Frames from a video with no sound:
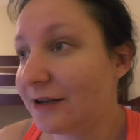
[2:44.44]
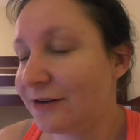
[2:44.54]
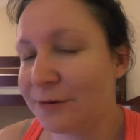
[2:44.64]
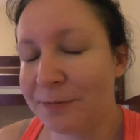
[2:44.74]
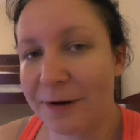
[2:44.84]
Je
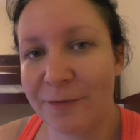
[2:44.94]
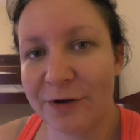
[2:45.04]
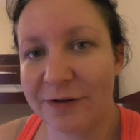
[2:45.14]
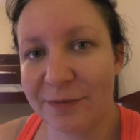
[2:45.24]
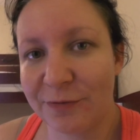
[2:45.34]
sais pas,
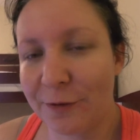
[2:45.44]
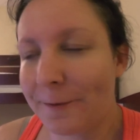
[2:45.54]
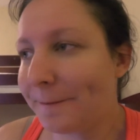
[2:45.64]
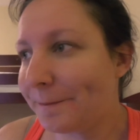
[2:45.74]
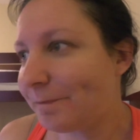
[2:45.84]
moi, ça me.
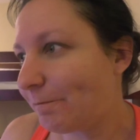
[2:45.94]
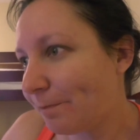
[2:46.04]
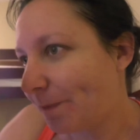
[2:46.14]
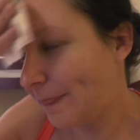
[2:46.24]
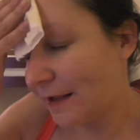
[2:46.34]

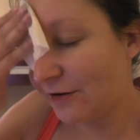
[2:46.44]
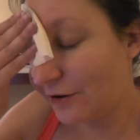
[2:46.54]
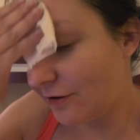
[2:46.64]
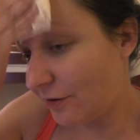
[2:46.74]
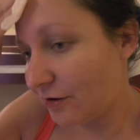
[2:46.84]

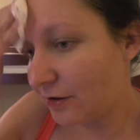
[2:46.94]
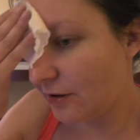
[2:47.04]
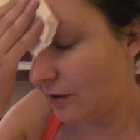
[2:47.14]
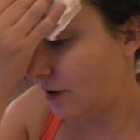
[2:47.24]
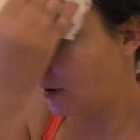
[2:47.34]
J'adore.
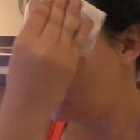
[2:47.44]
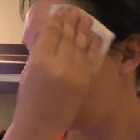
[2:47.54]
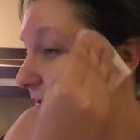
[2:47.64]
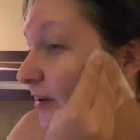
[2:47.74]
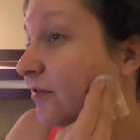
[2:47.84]

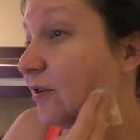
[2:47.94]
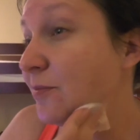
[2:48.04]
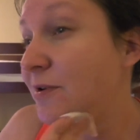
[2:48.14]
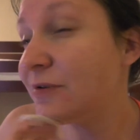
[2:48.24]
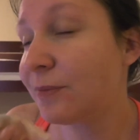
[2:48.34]
Il y avait une
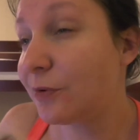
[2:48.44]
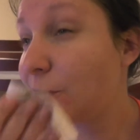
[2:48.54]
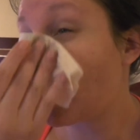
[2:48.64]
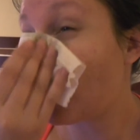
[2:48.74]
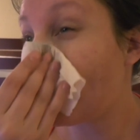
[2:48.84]
maison
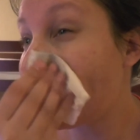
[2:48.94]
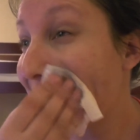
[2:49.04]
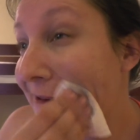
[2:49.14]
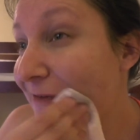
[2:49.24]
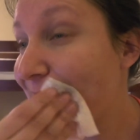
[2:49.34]
absolument
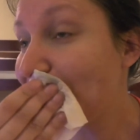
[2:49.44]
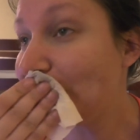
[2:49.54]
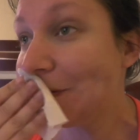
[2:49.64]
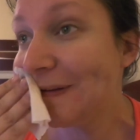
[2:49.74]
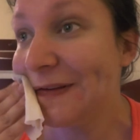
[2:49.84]
magnifique
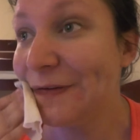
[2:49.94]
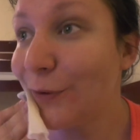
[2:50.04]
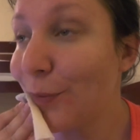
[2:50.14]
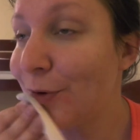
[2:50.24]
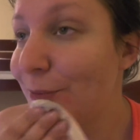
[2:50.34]
qui
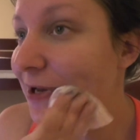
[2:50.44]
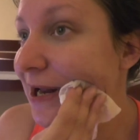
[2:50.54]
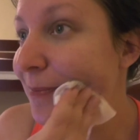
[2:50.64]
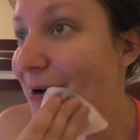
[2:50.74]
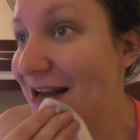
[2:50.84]
surplombait
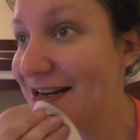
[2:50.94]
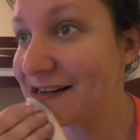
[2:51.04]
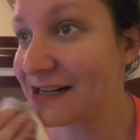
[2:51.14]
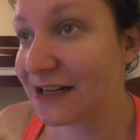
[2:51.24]
la plage.